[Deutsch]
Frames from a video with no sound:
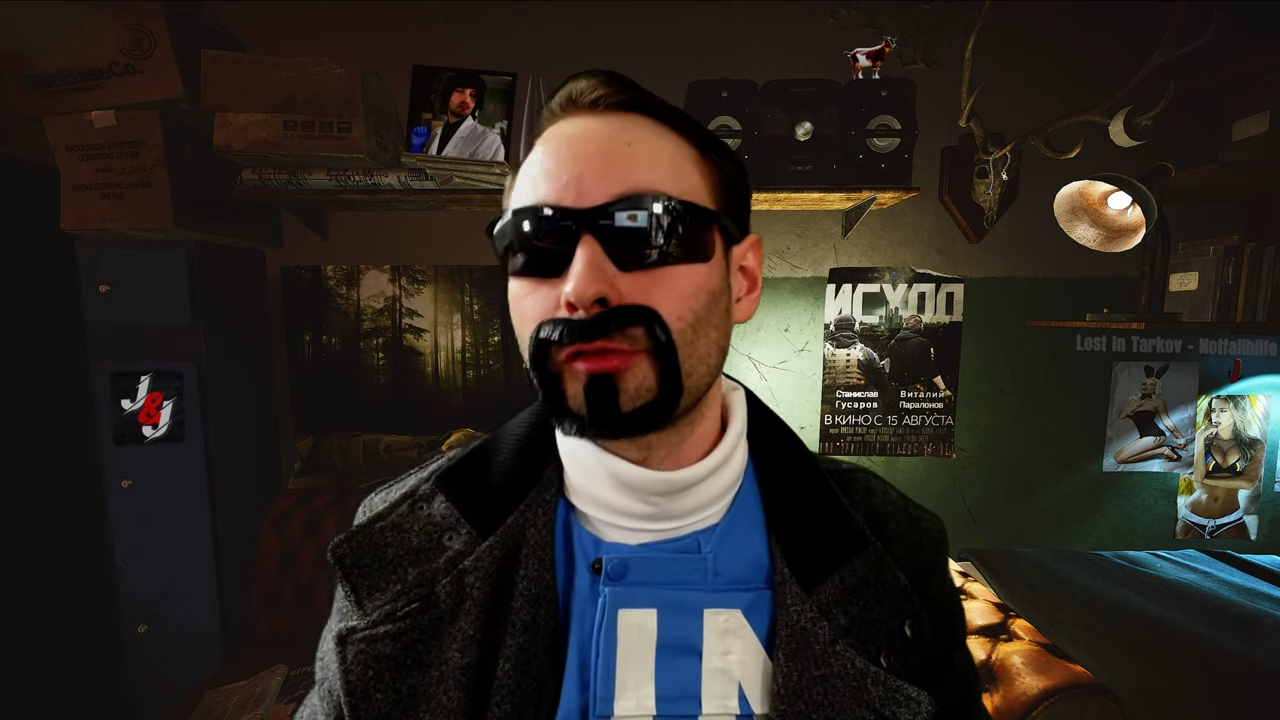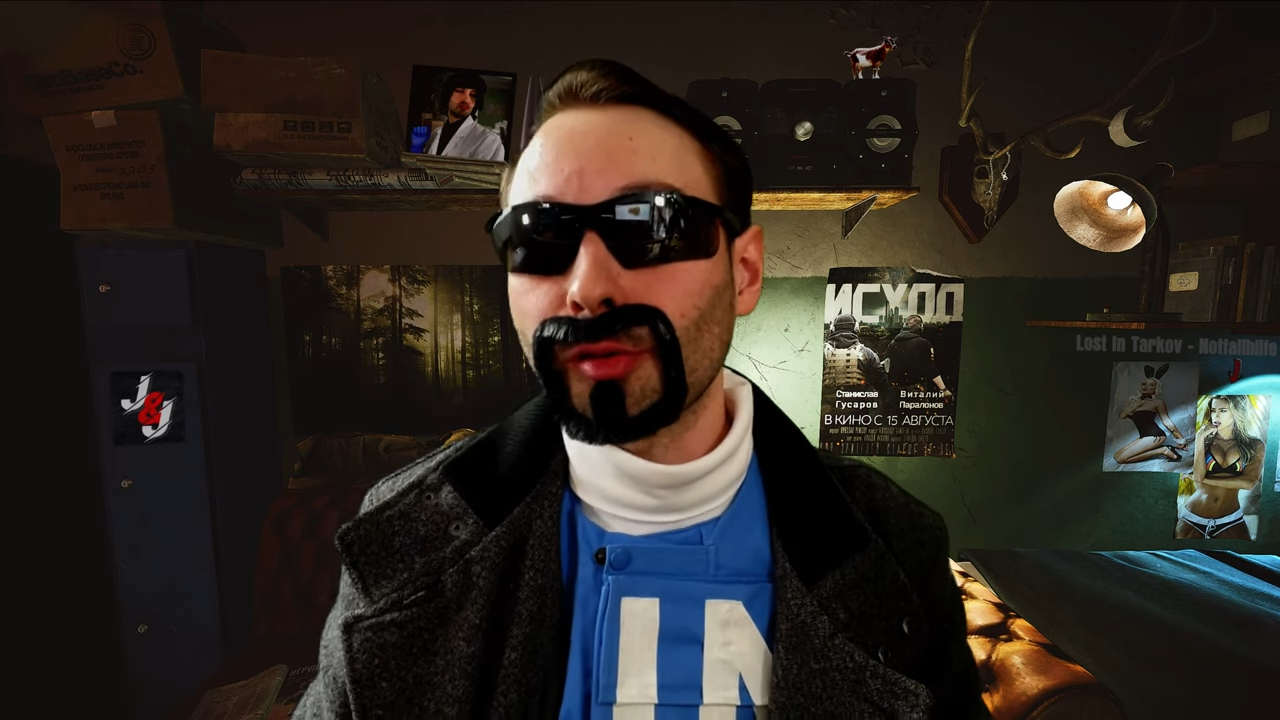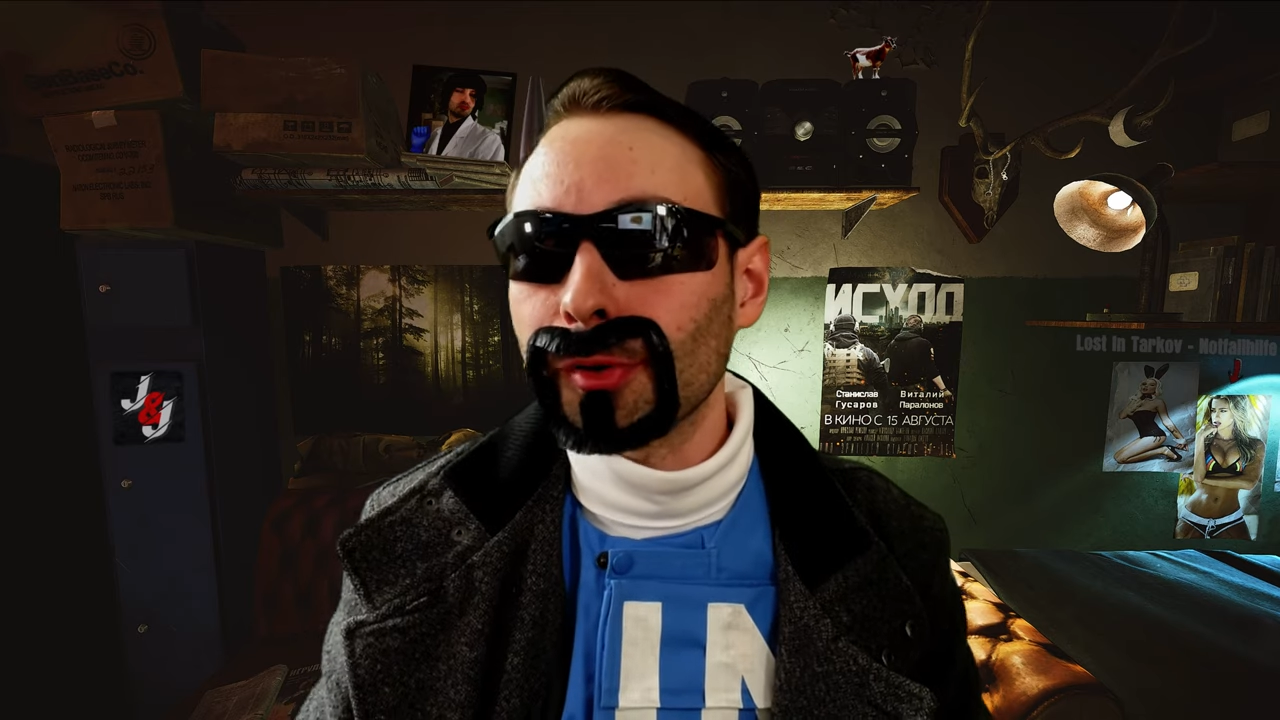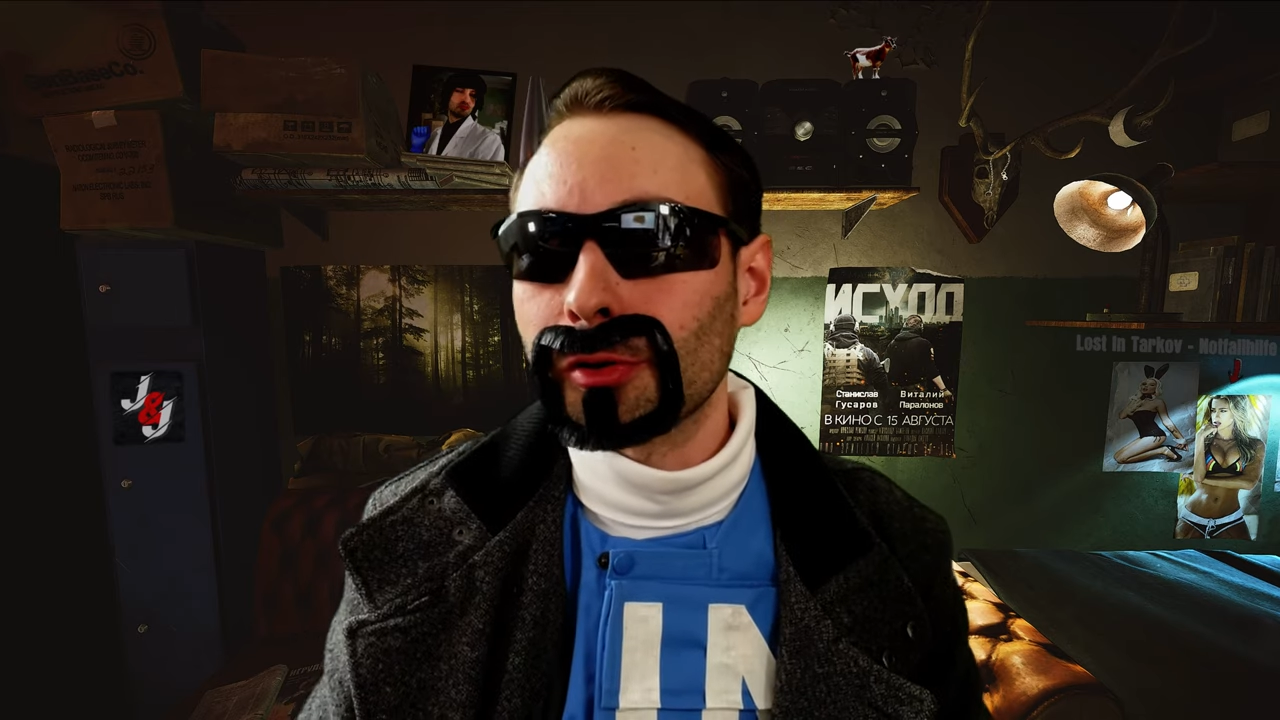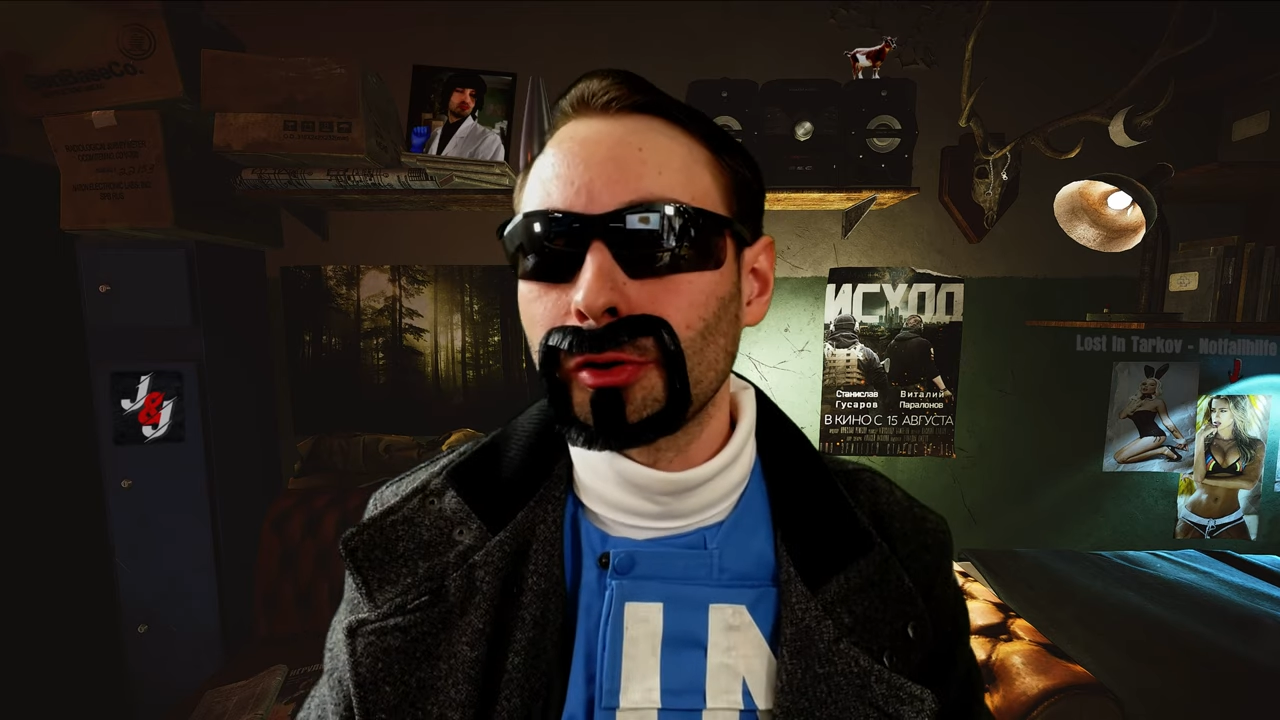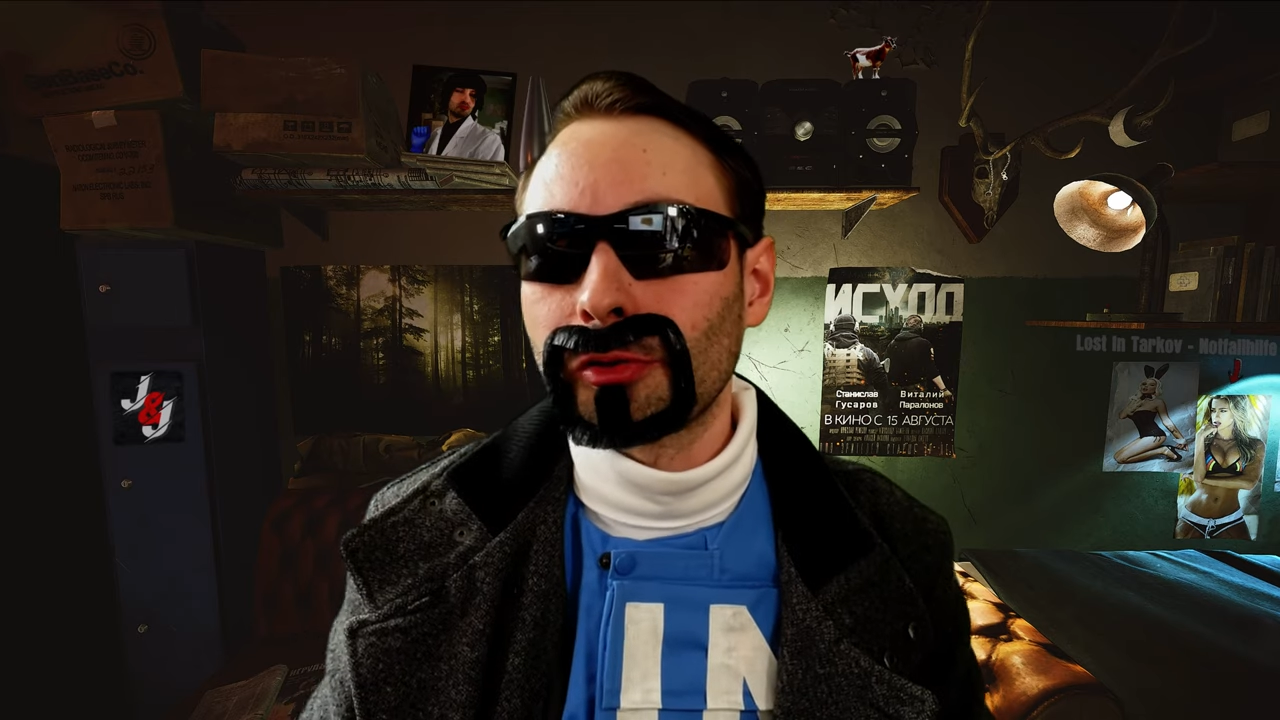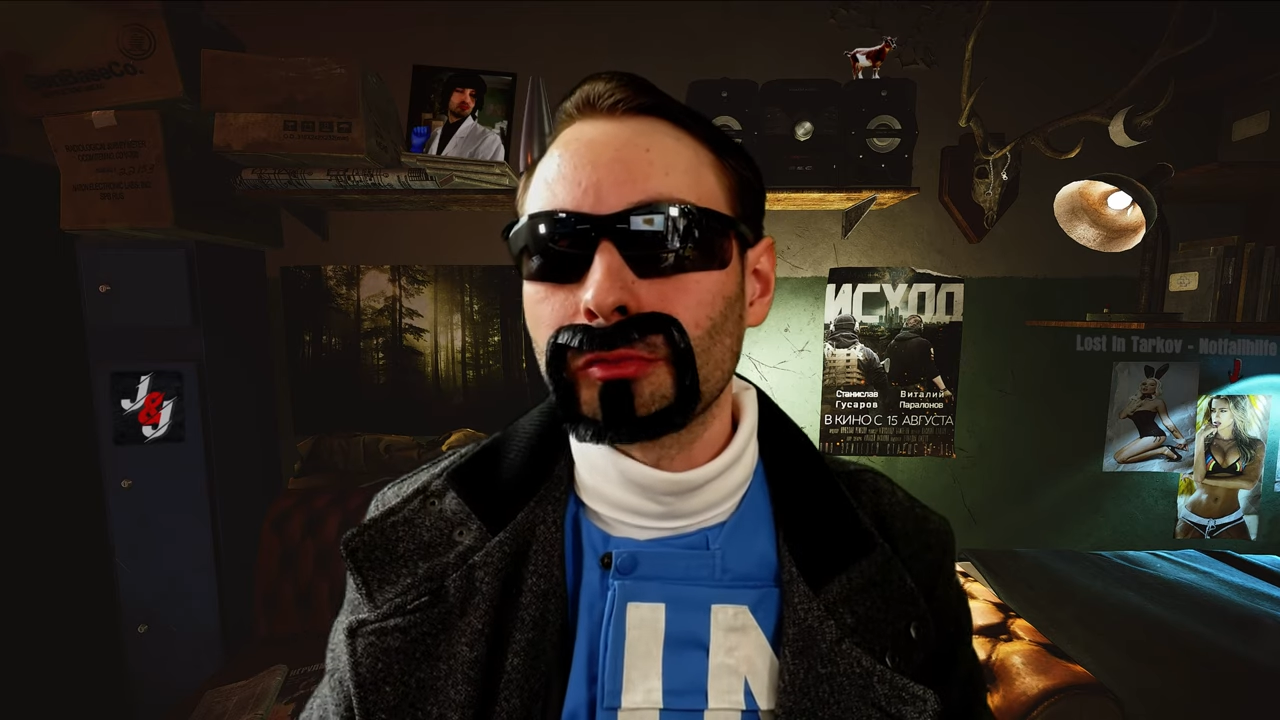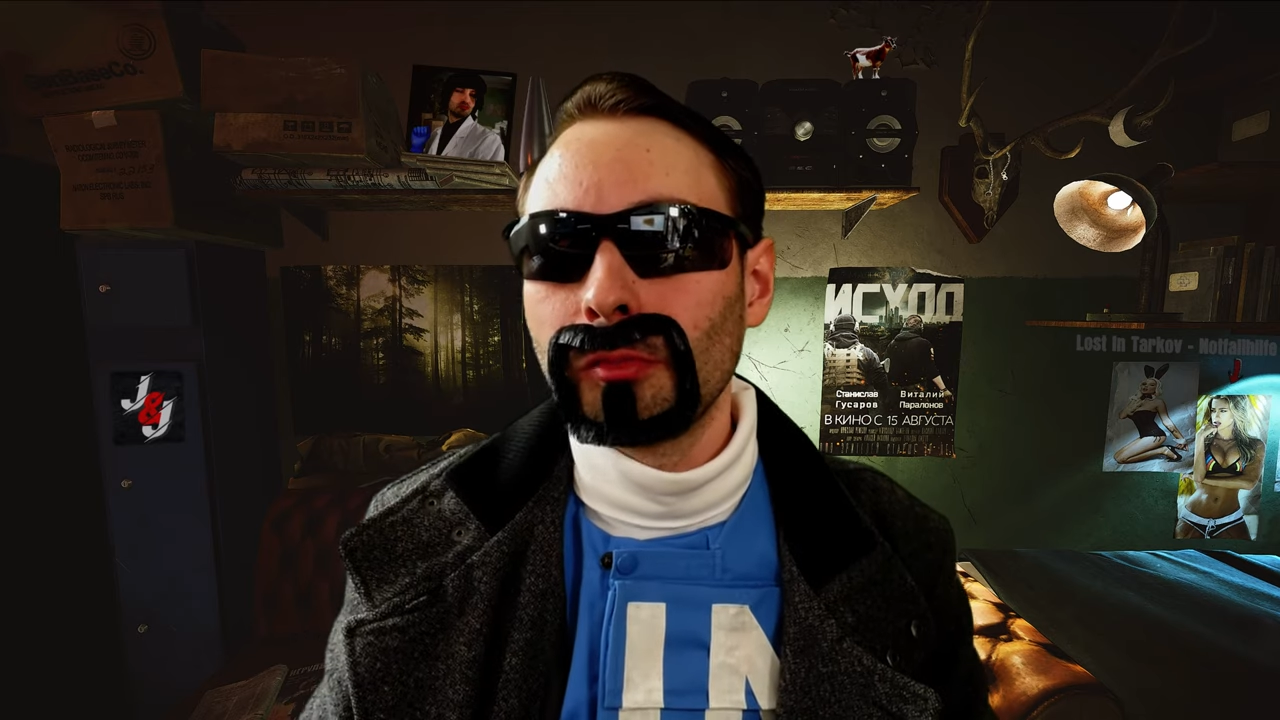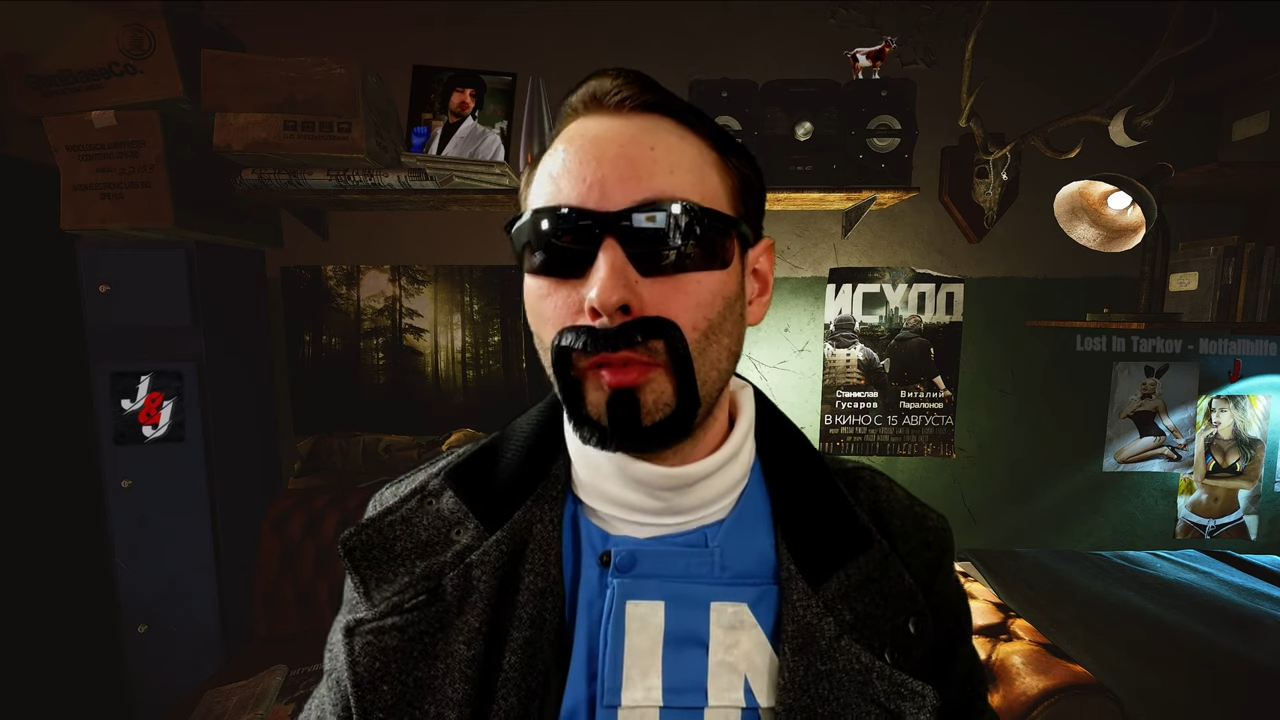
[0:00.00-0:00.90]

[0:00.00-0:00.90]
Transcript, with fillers: für Bitcoins.